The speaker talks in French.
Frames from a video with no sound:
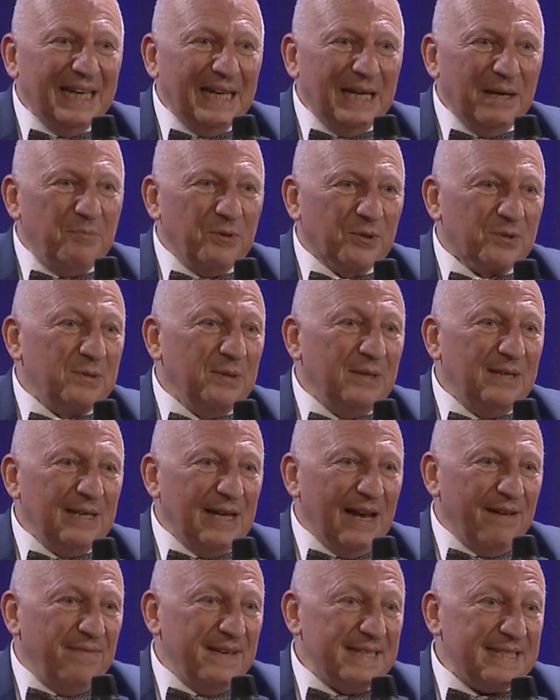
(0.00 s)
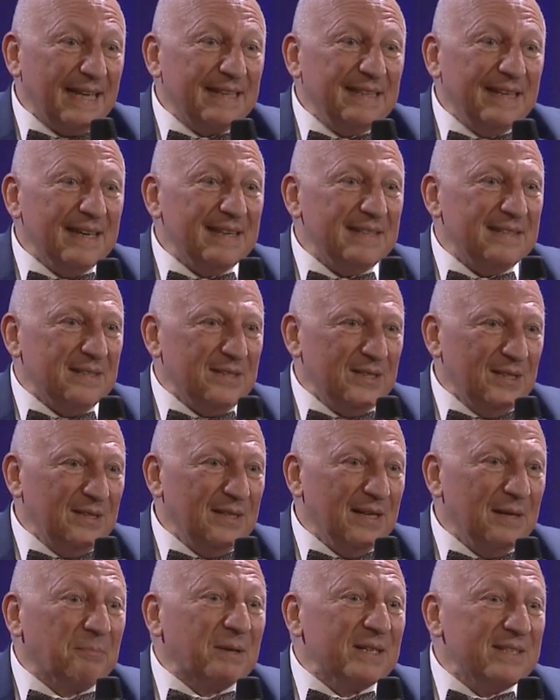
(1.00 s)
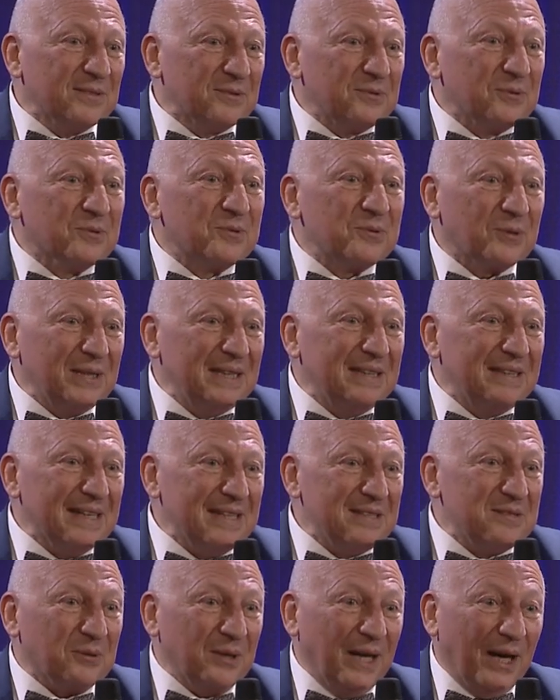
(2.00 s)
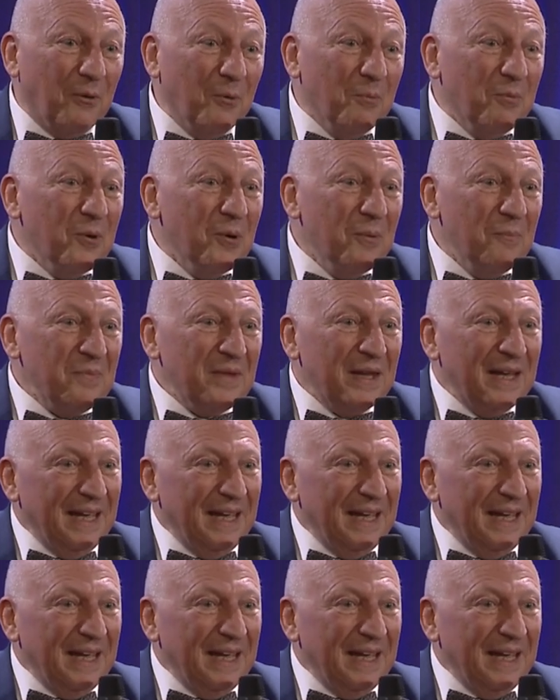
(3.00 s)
Et puis ensuite, il a fait sa thèse, j'ai été le président de son jury de thèse sur les robots.